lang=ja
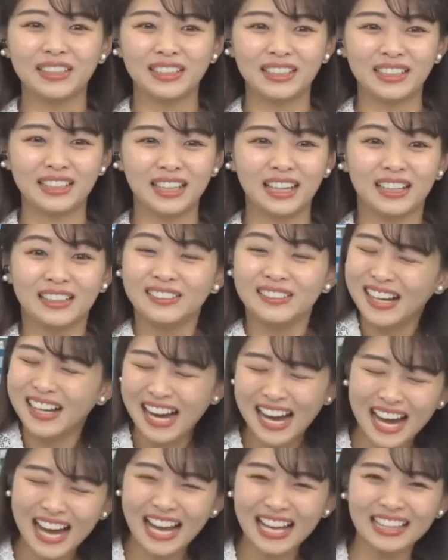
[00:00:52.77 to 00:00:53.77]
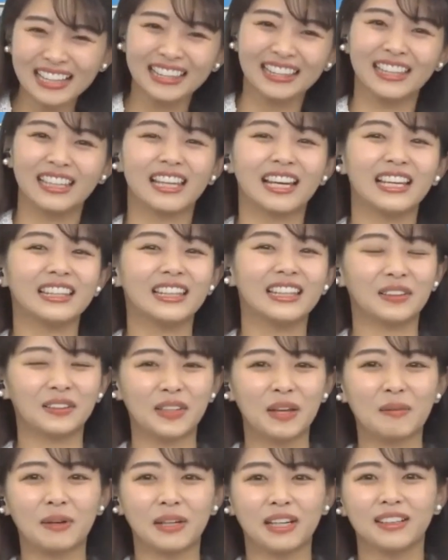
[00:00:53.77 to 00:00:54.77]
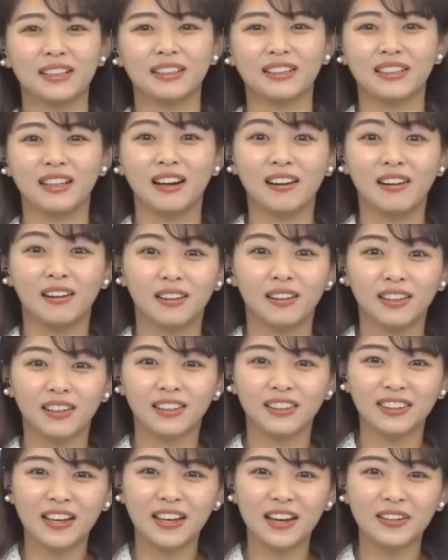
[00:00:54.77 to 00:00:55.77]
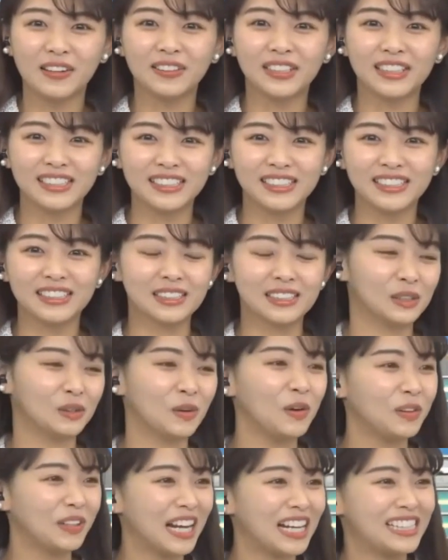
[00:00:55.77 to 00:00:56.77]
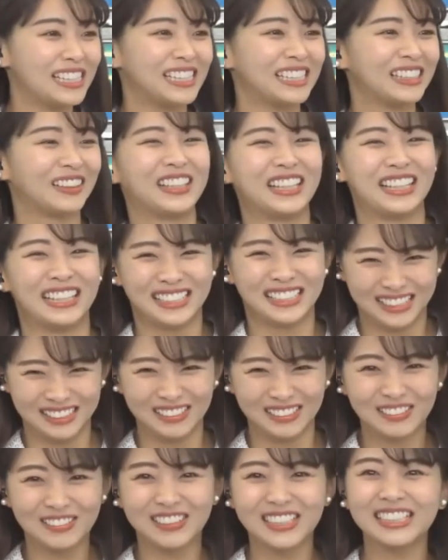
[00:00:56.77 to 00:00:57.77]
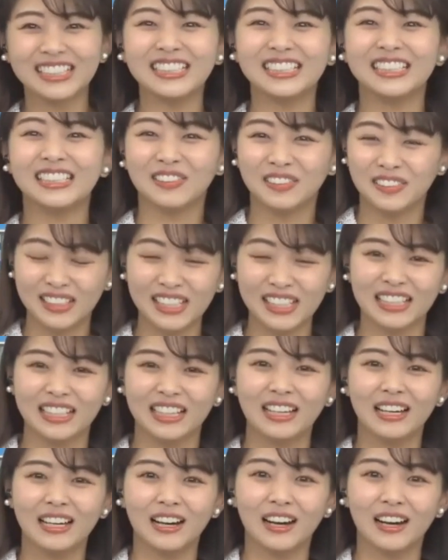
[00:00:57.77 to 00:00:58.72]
なんかうわーってなんなくてあまりあやった嬉しいすごい嬉しい時ですよ嬉しいのに